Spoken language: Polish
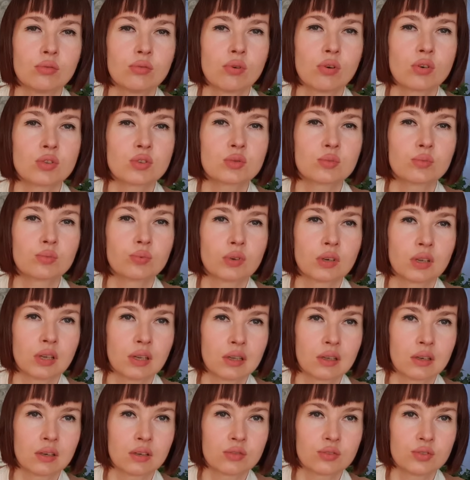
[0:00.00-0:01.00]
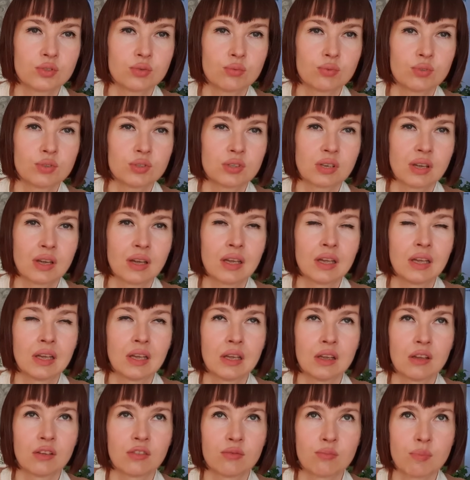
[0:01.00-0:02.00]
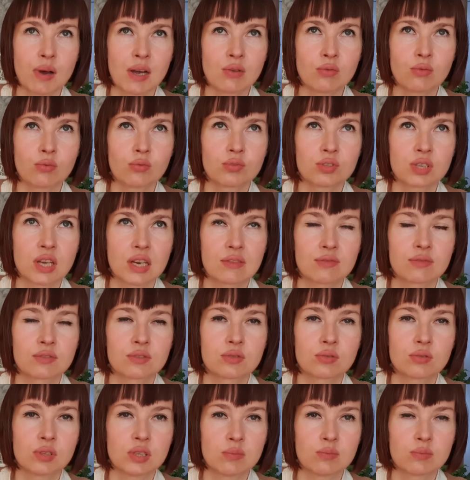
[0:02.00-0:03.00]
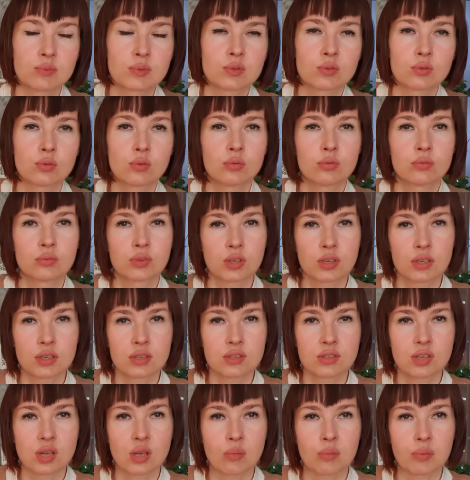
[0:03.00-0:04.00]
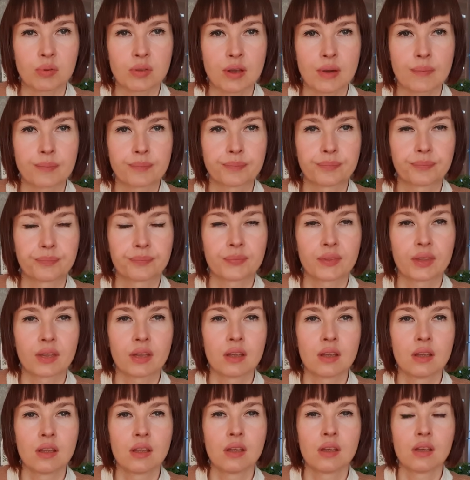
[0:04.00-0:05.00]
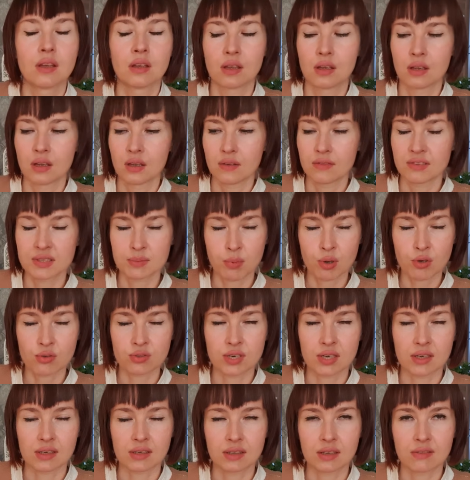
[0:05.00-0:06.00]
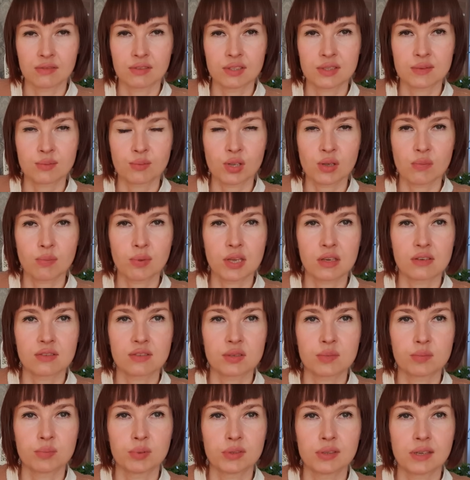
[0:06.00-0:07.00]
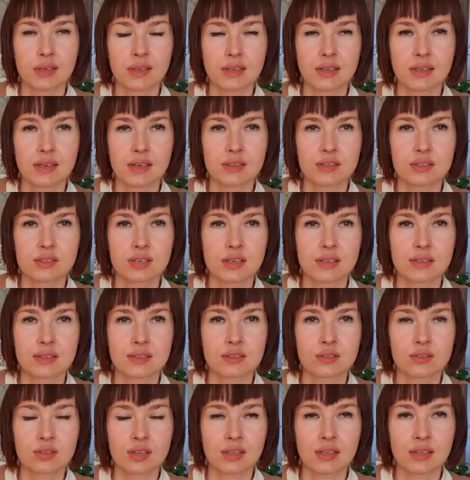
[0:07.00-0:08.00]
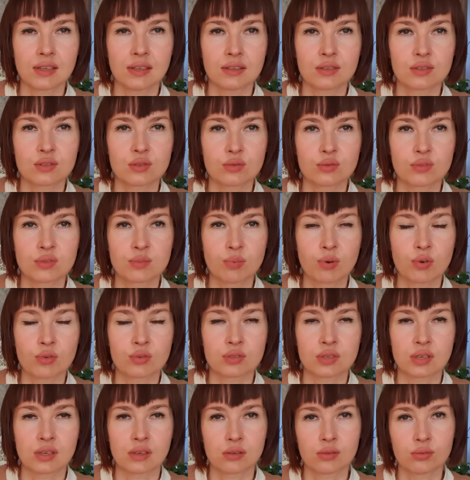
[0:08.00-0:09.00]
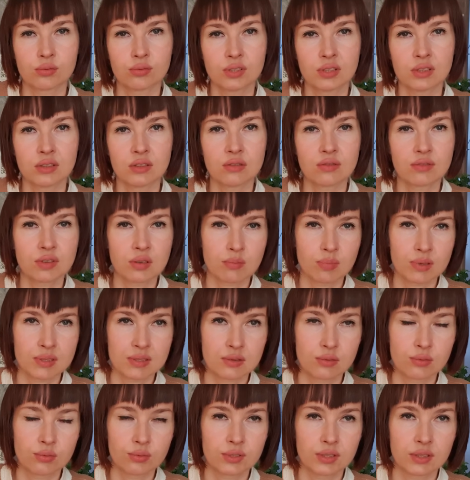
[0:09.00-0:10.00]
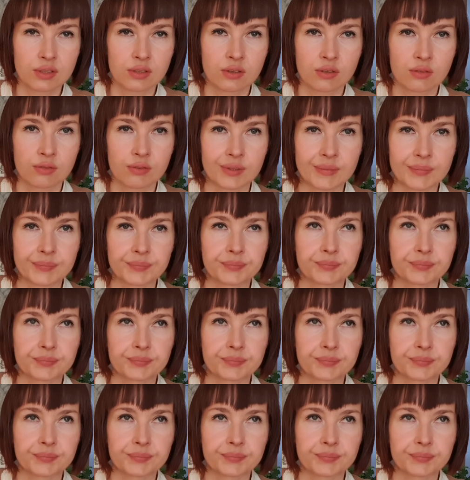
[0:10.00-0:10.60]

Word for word: u osób, które rodziły się w maju, czerwcu, lipcu, trochę sierpnia. W zbożach, a więc moje pierwsze pytanie, jak często jadane są zboża, glutenowy i bezglutenowy.